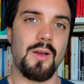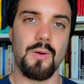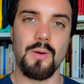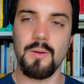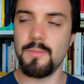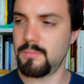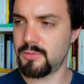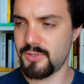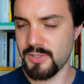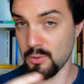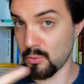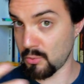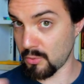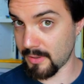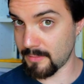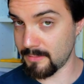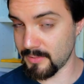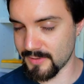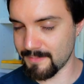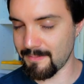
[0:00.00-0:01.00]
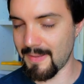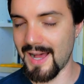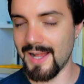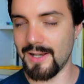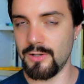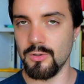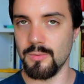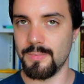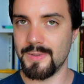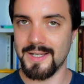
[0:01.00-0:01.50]
eh, se non
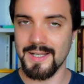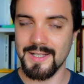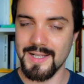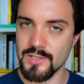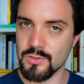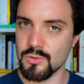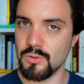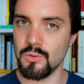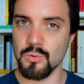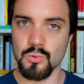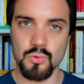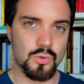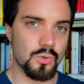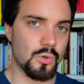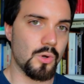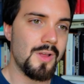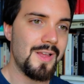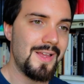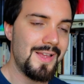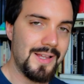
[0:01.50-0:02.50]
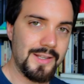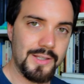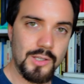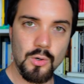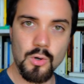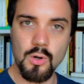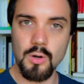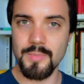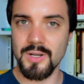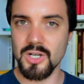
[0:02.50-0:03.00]
sbaglio, perché adesso io non sono né
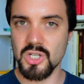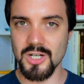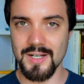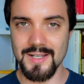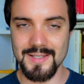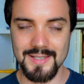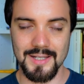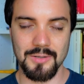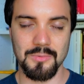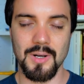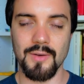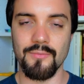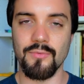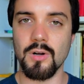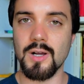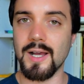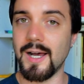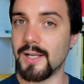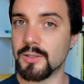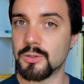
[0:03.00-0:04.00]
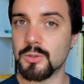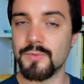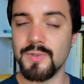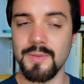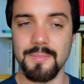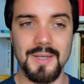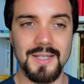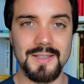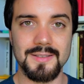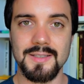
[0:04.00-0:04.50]
un commercialista né un avvocato
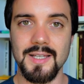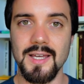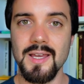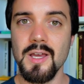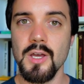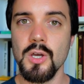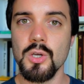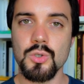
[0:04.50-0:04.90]
ovviamente,